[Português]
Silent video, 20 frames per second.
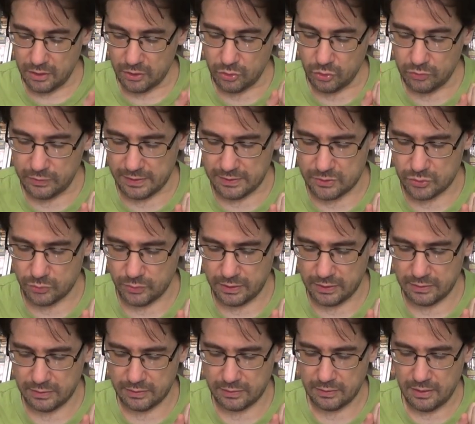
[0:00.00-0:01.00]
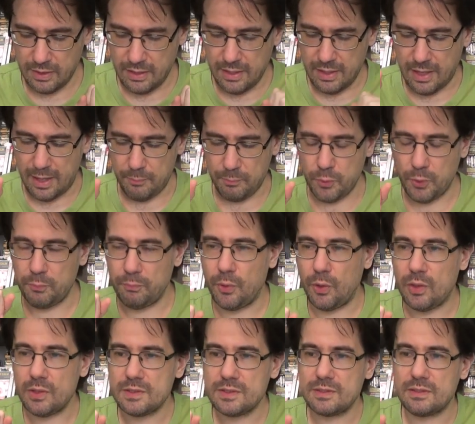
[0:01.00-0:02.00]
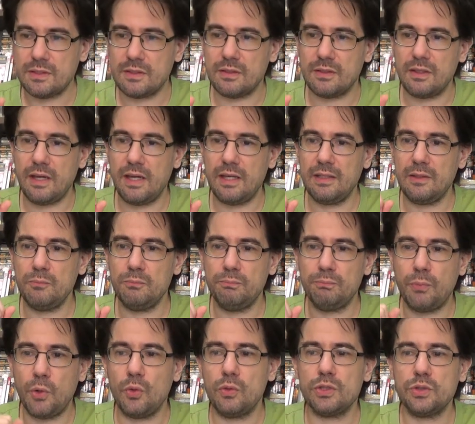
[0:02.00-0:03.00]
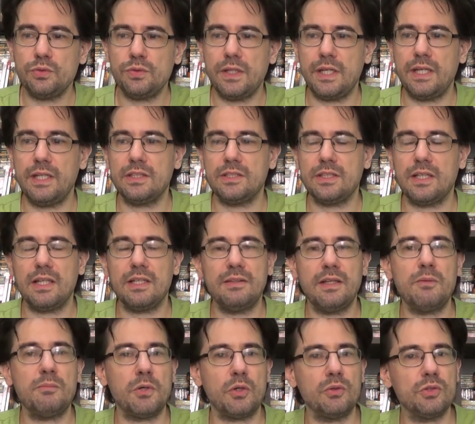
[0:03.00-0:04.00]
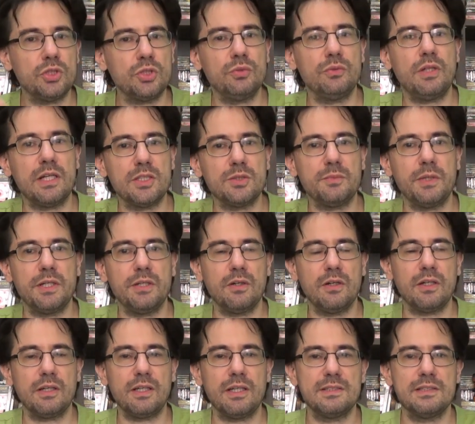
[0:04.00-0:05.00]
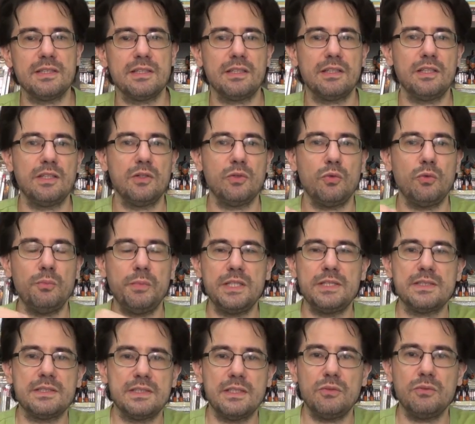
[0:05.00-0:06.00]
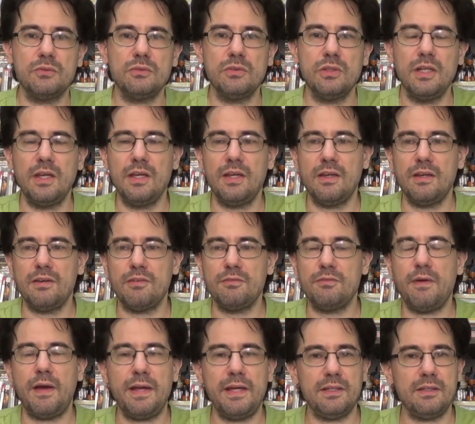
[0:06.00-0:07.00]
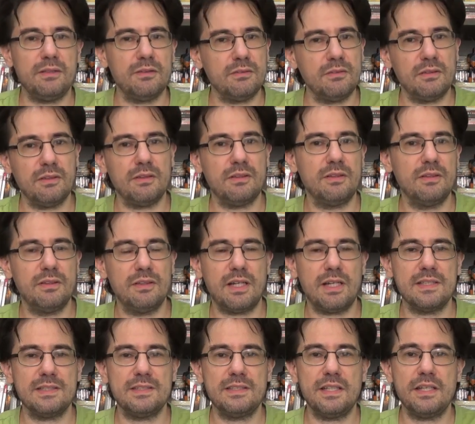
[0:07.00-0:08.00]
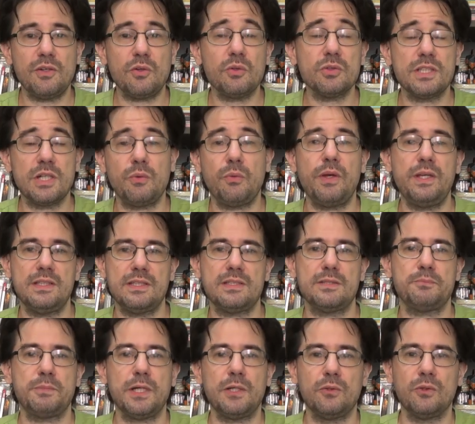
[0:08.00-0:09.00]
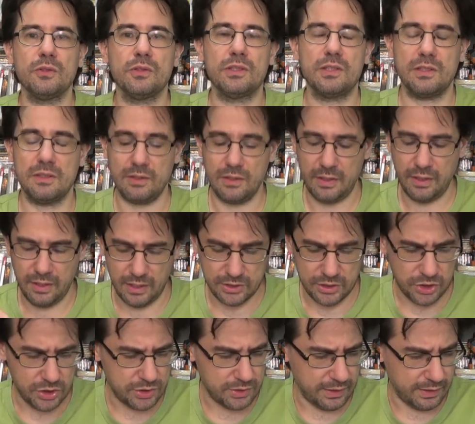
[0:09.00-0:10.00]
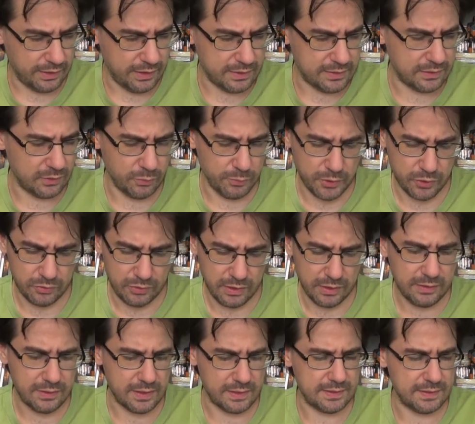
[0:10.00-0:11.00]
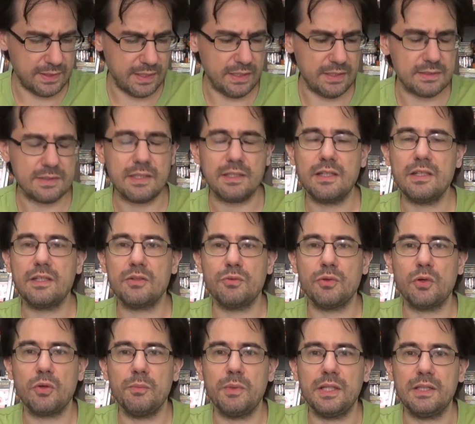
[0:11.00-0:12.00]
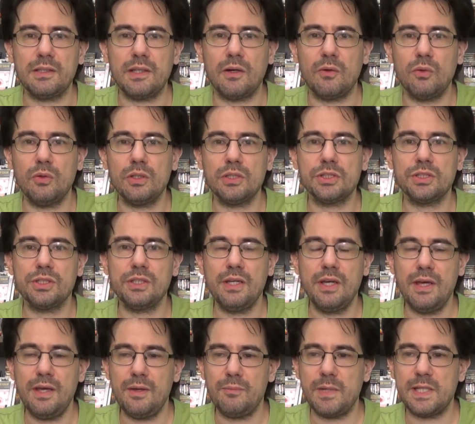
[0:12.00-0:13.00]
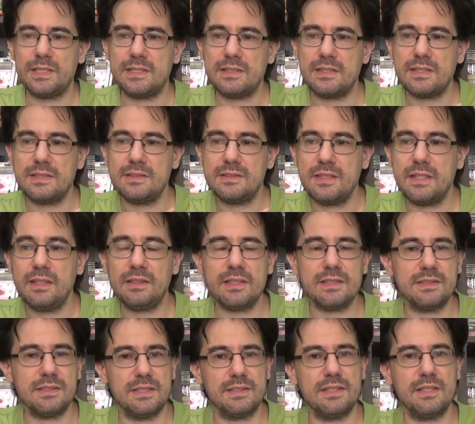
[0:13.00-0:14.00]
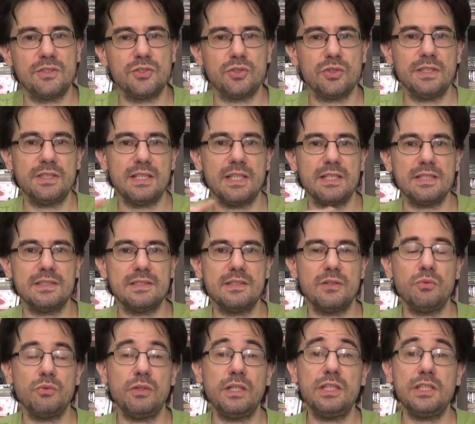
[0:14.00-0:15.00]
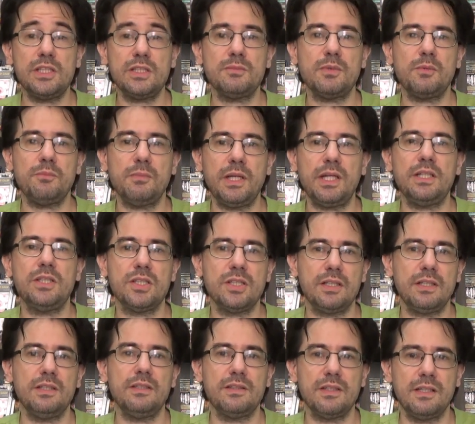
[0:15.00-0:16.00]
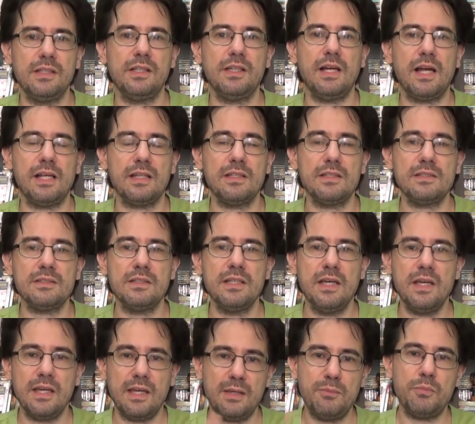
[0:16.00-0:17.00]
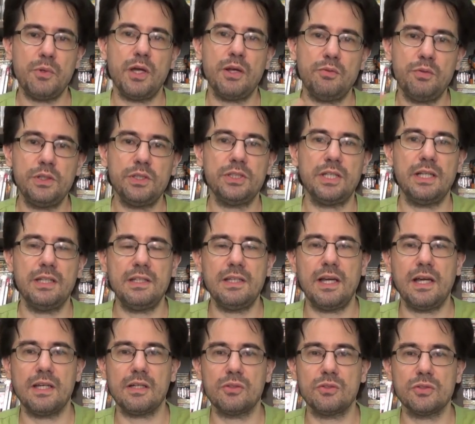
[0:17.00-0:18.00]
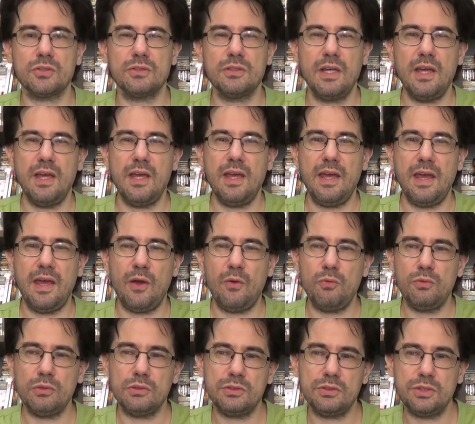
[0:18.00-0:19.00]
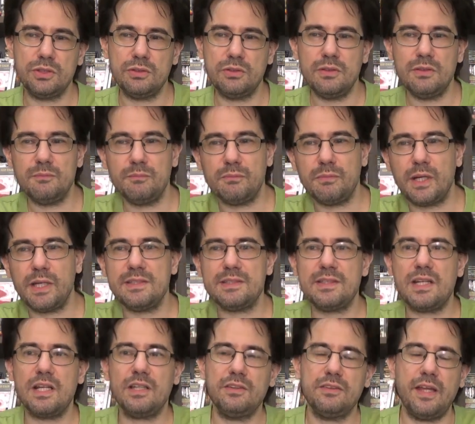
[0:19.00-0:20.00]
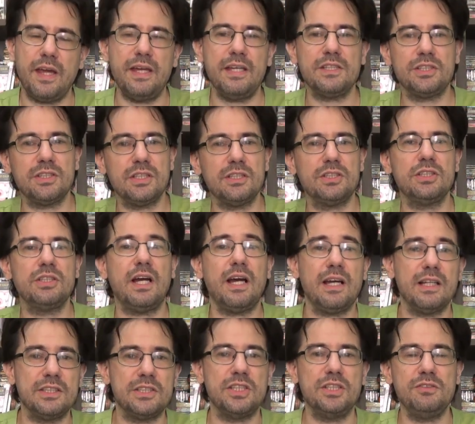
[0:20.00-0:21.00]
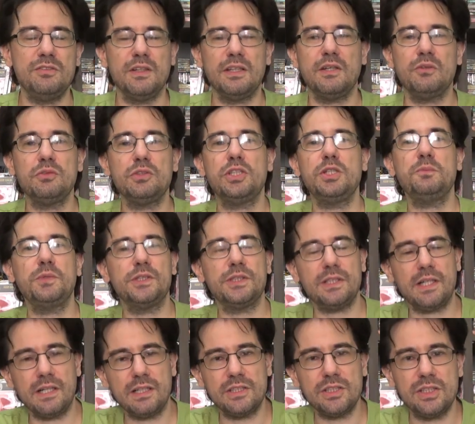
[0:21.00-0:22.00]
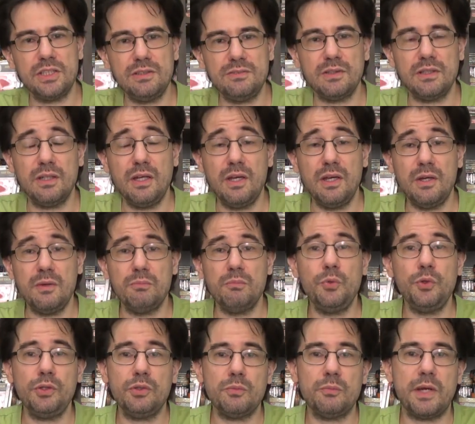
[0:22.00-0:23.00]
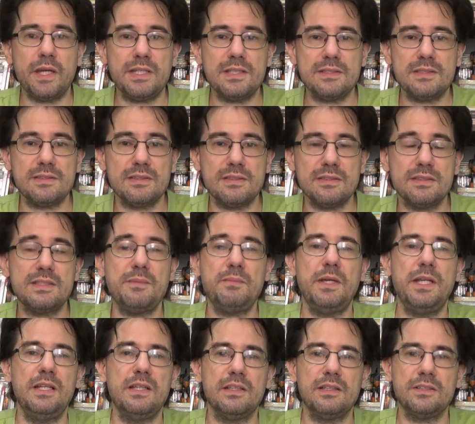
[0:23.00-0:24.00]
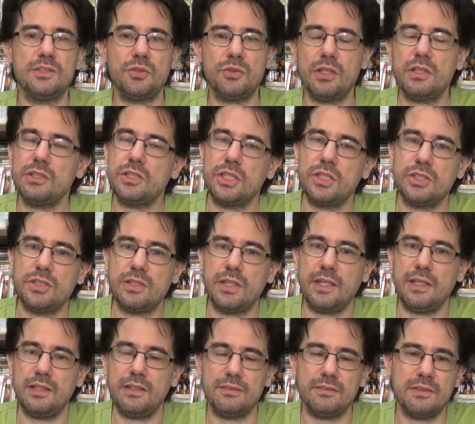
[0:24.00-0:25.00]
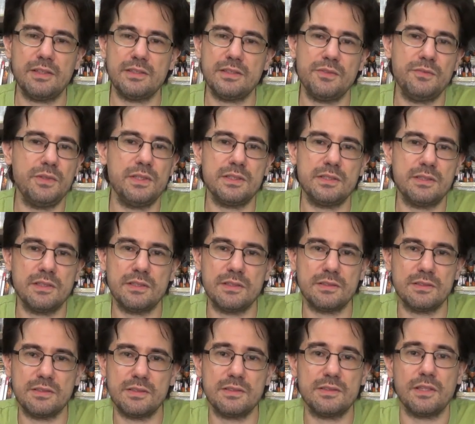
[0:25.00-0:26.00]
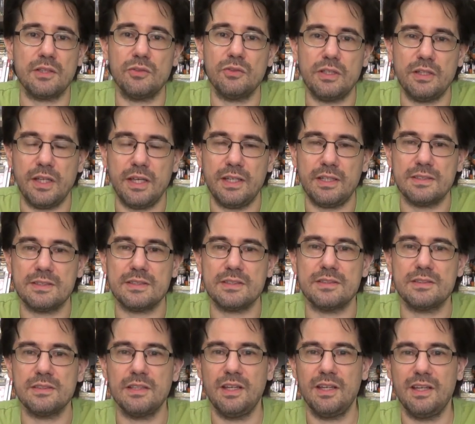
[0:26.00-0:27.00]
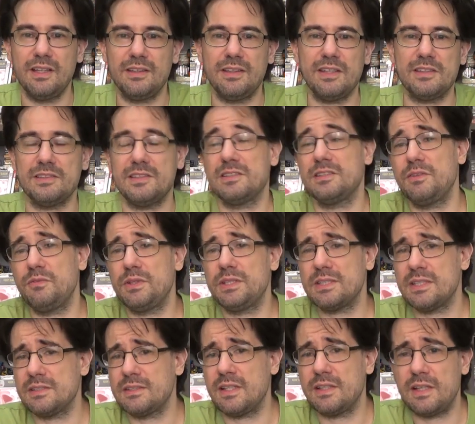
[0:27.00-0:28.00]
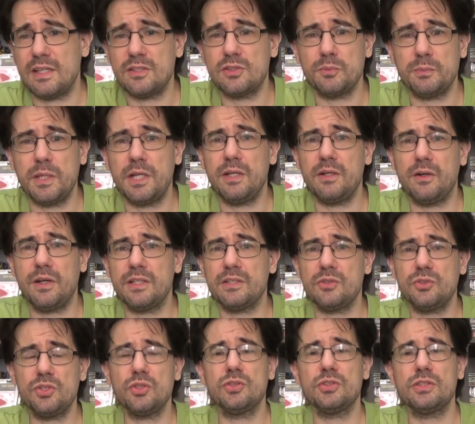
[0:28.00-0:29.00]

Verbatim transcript: No Tex Wheeler, a proposta ela é um pouco diferente, ela tem uma continuidade maior, quer dizer que uma edição vai trazer consequências para outra. A gente está na edição número 36 aqui que eu vou comentar hoje, mas essas 36 edições elas estão intimamente interligadas, embora fechadas em arcos é um, uma estratégia de narrativa, né? um tipo de narrativa muito mais semelhante ao que a gente tem nas revistas estadunidenses, né? nas revistas até de super-heróis, onde